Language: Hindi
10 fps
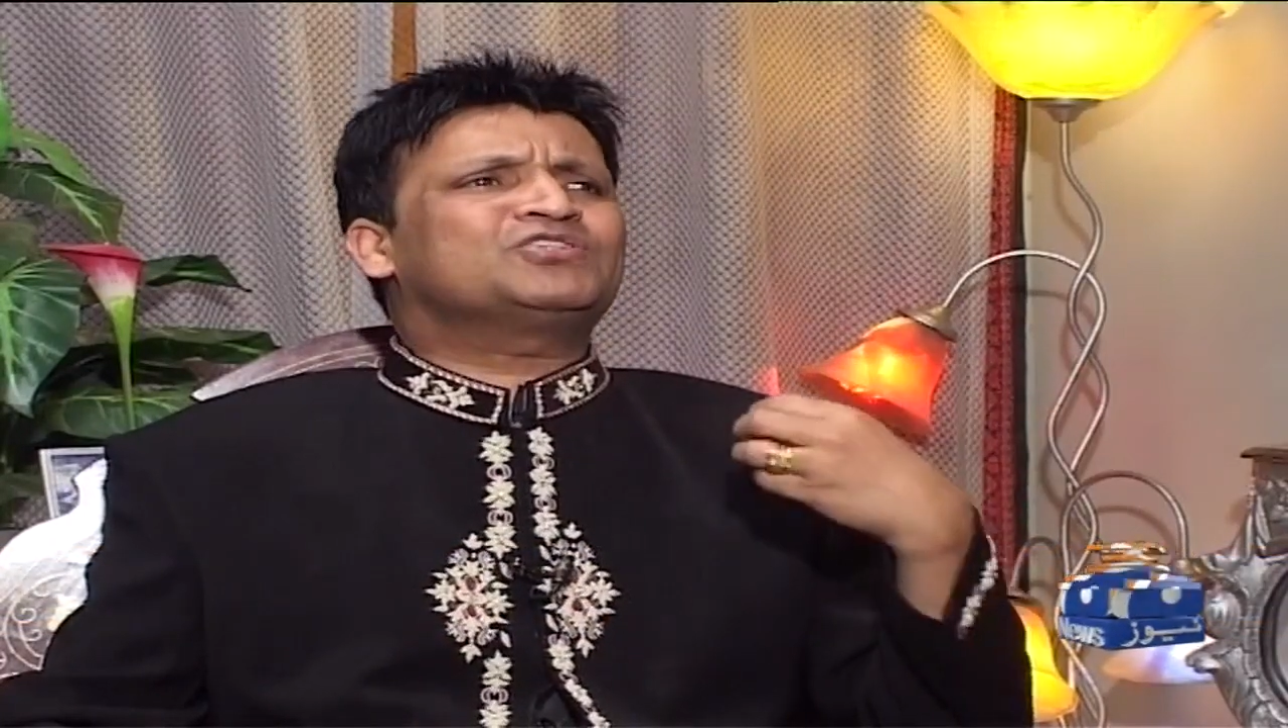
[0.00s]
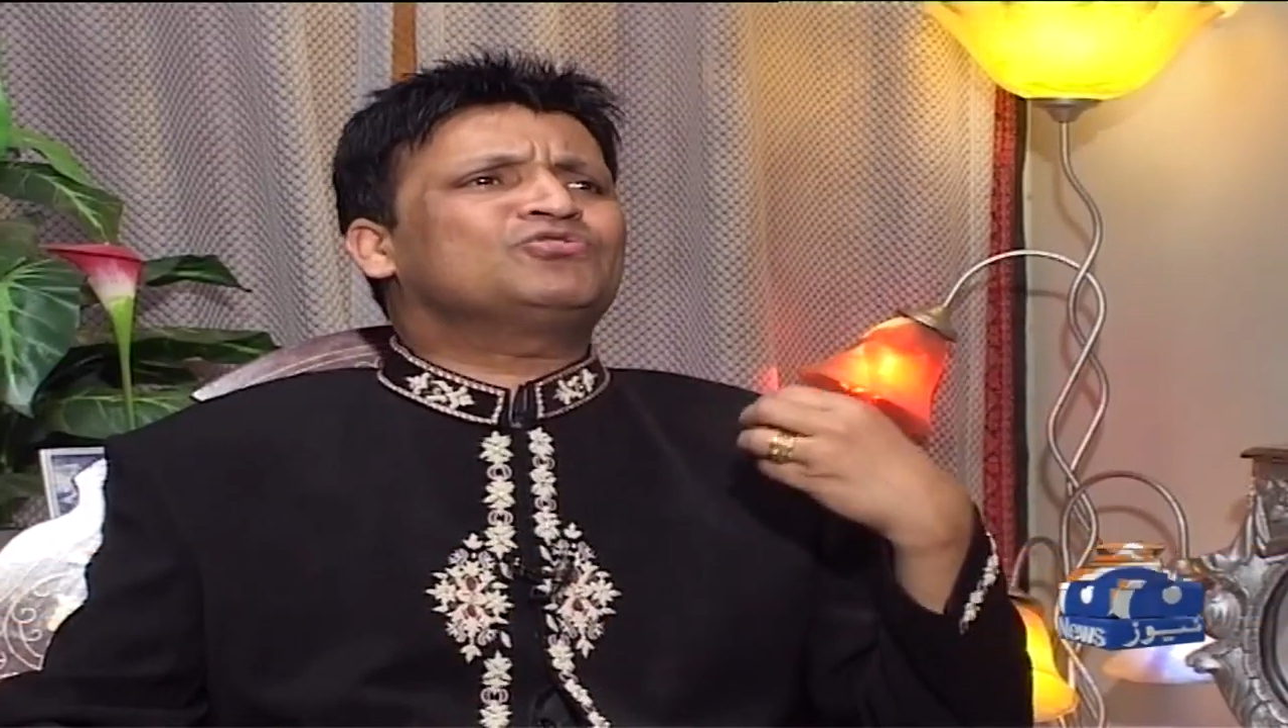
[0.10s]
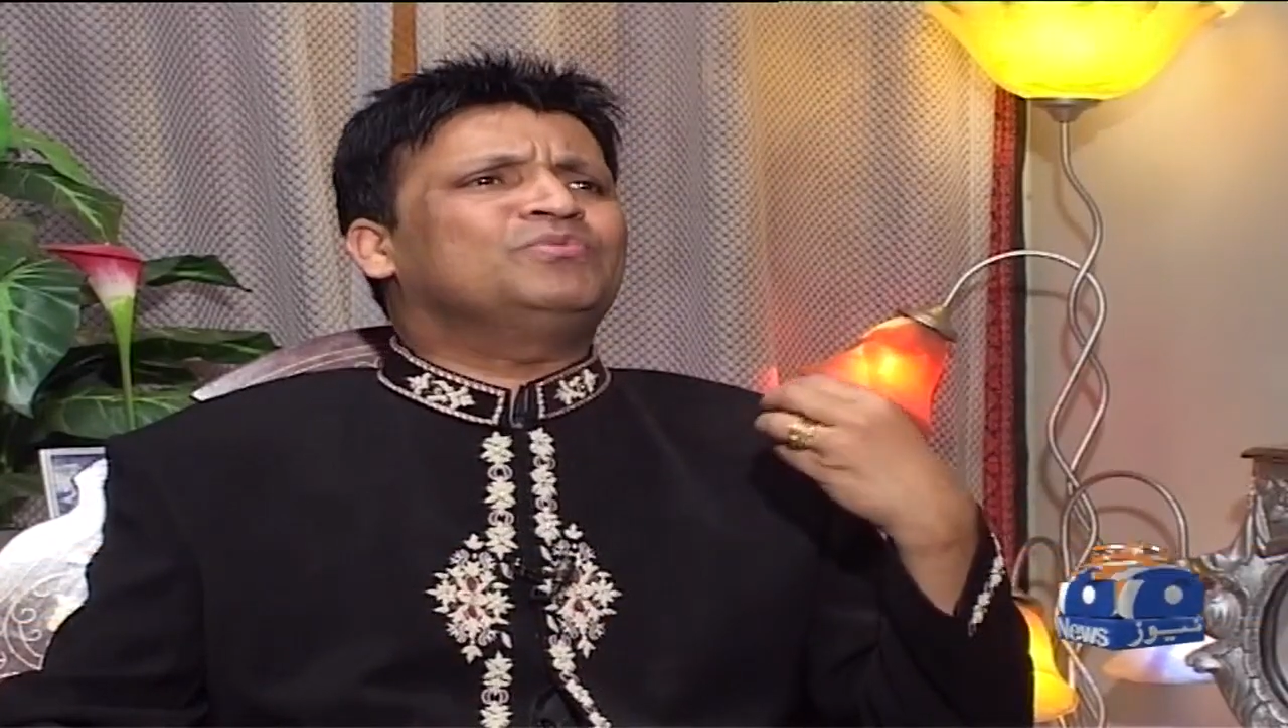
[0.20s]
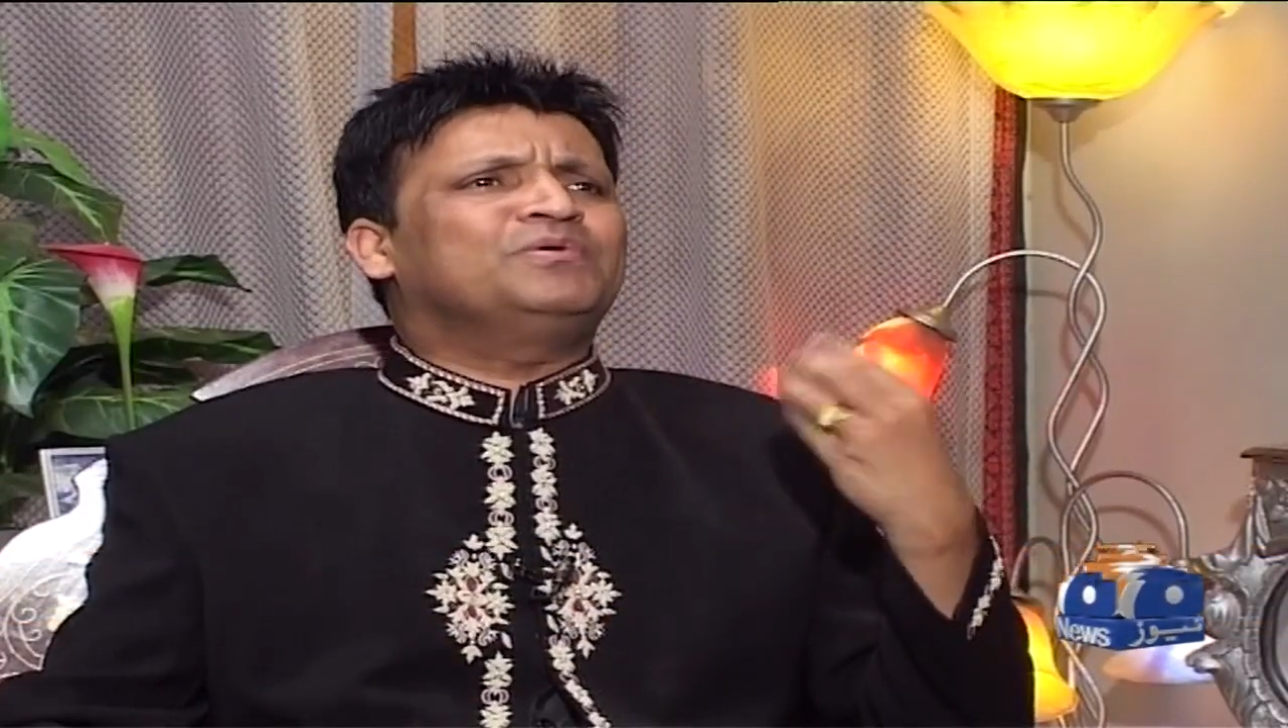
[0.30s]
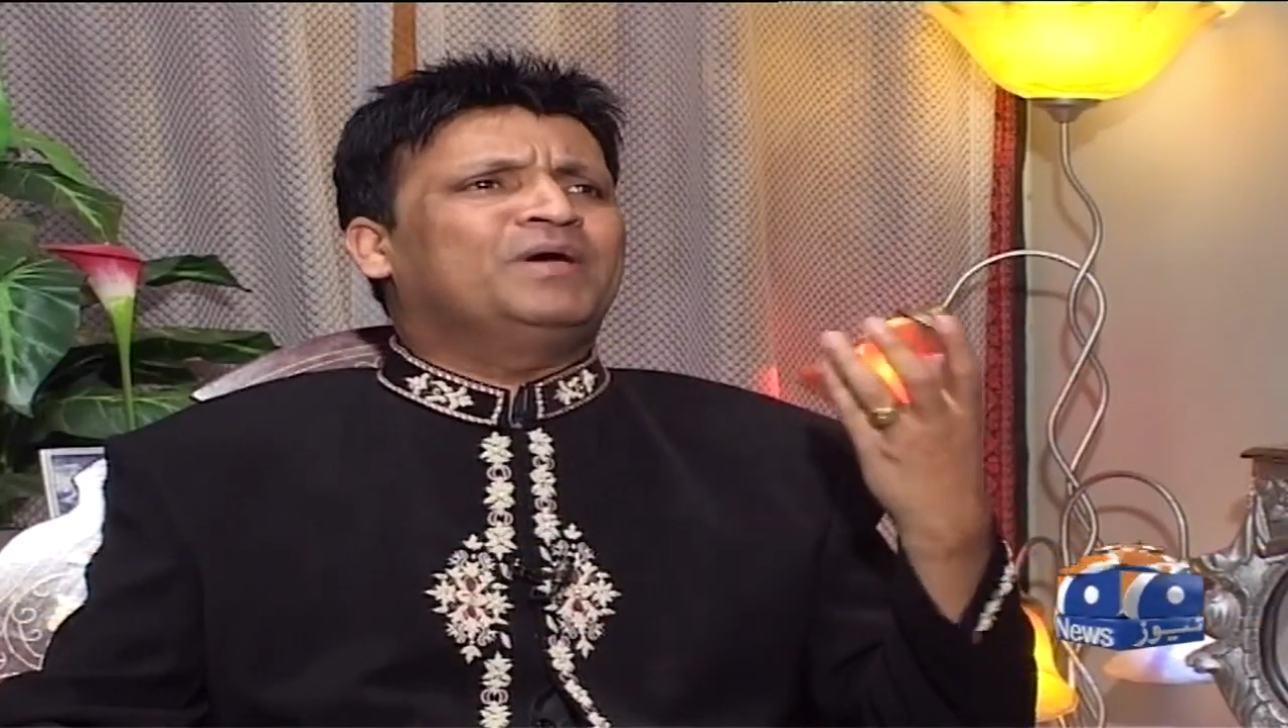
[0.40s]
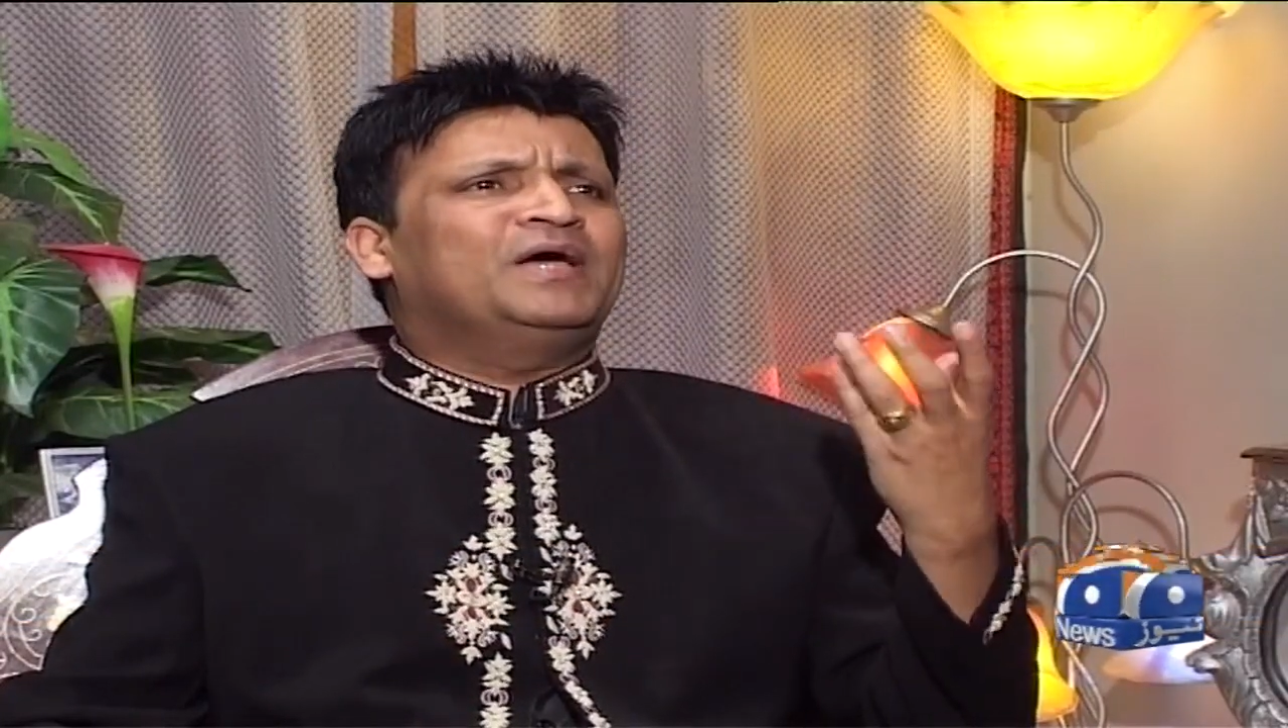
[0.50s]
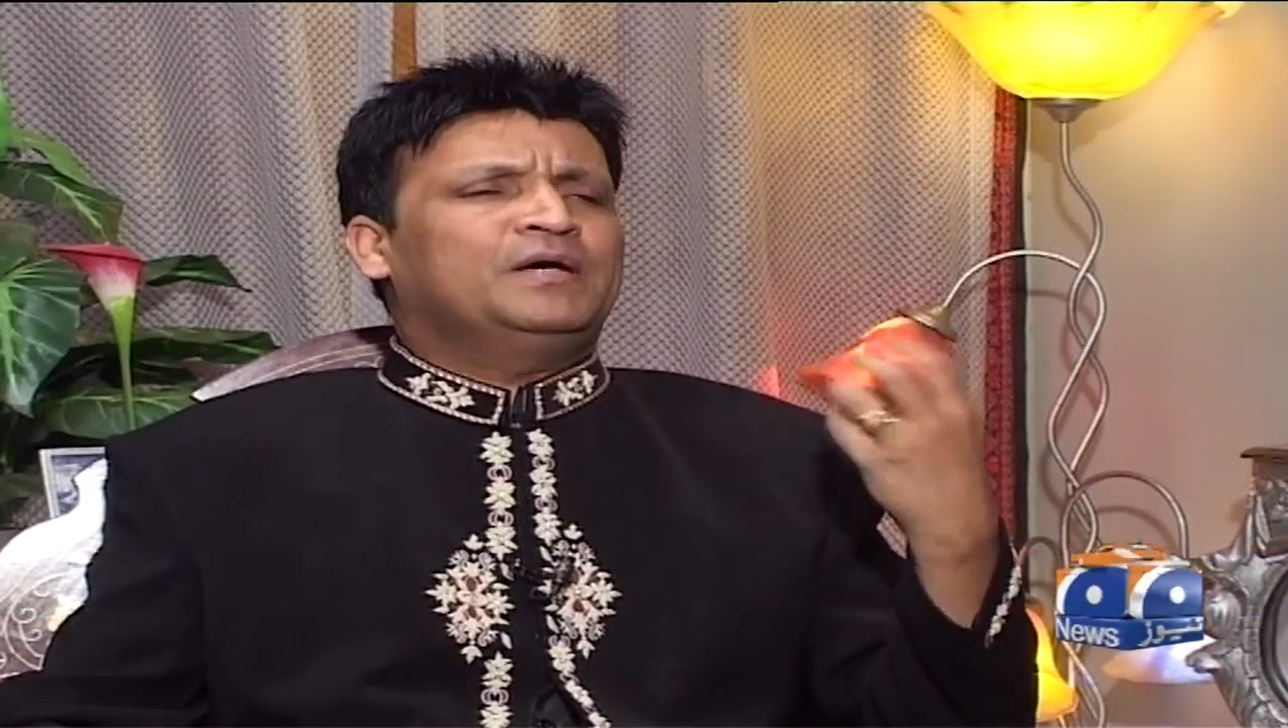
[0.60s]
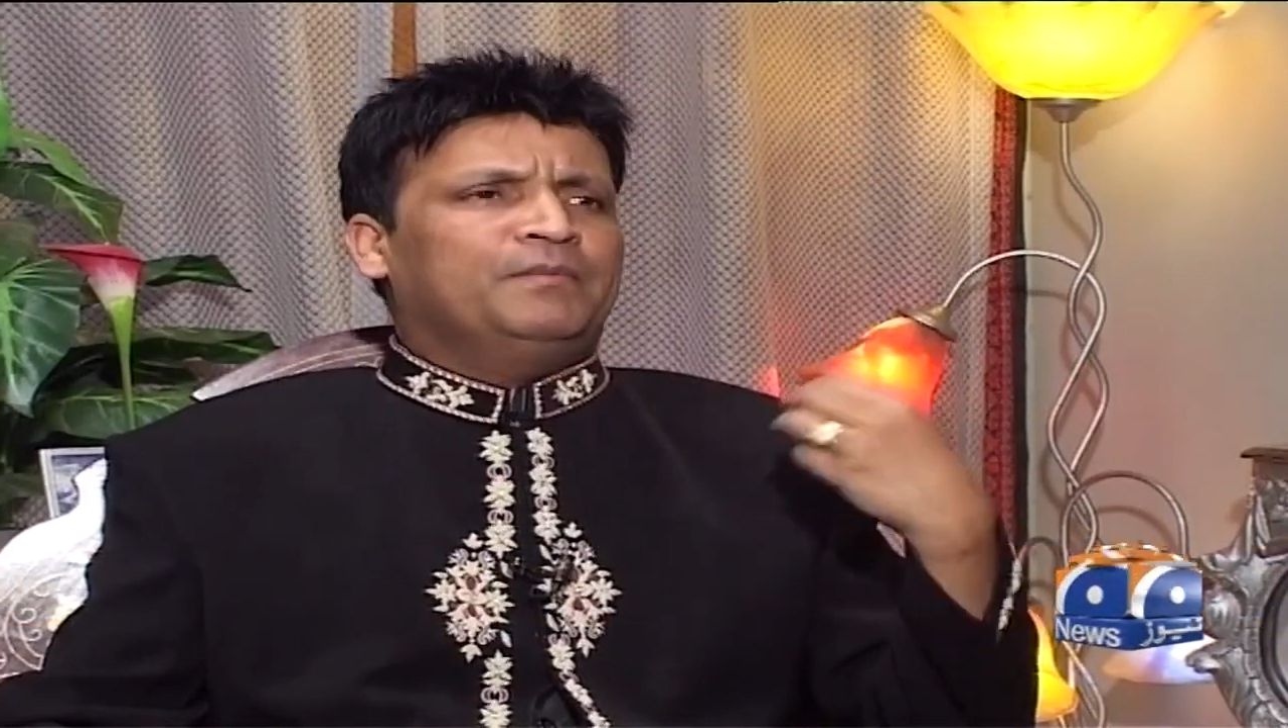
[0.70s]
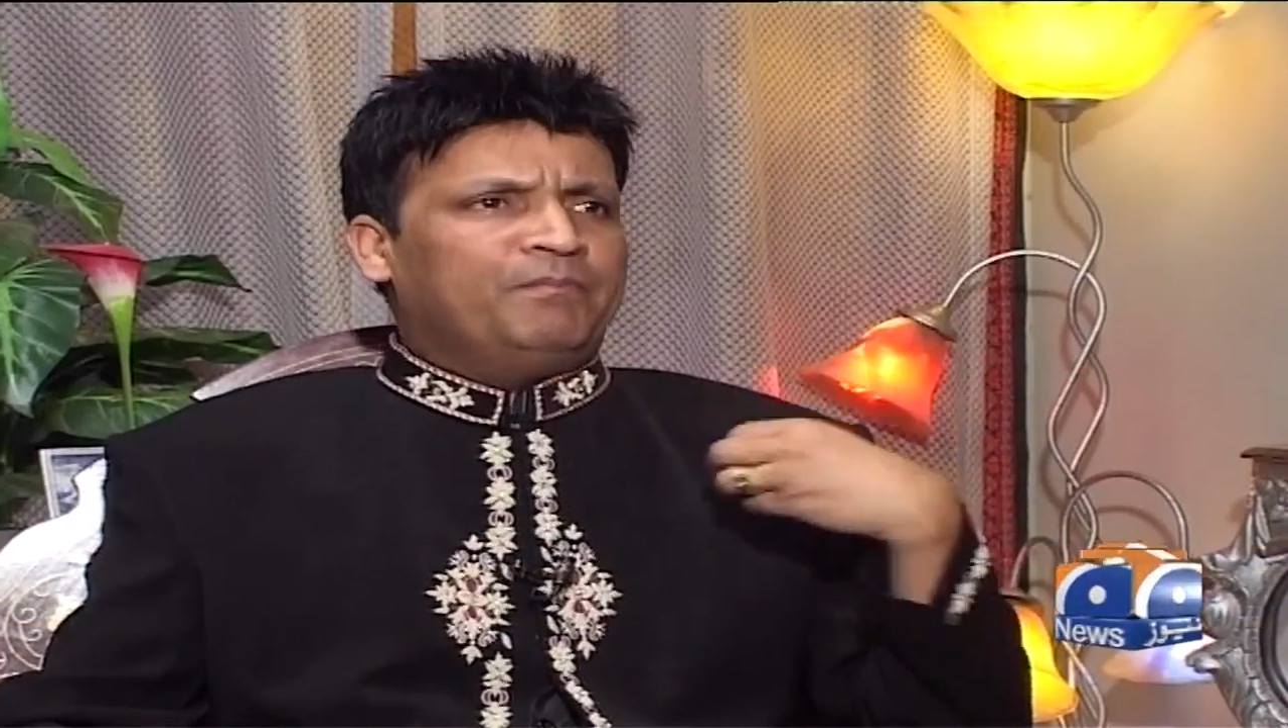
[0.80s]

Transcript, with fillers: किसी को भी मैं